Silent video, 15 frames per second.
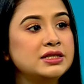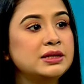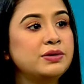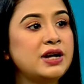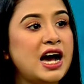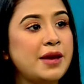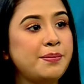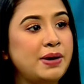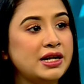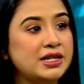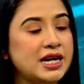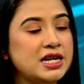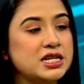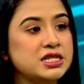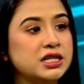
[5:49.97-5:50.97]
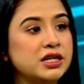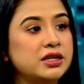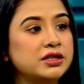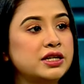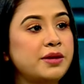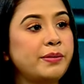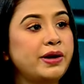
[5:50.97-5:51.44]
যেমন হাইপার টেনশন
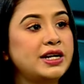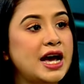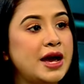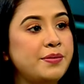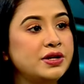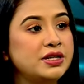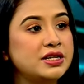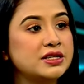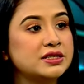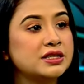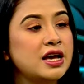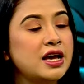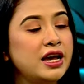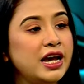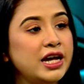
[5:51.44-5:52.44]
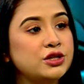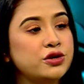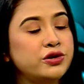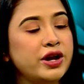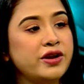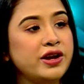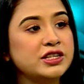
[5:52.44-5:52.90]
কিংবা ডায়াবেটিস হ্যাঁ, এই
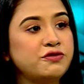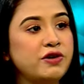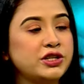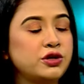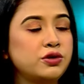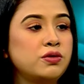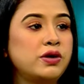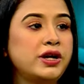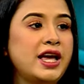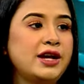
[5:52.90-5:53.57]
ধরনের রিস্ক ফ্যাক্টরগুলোকে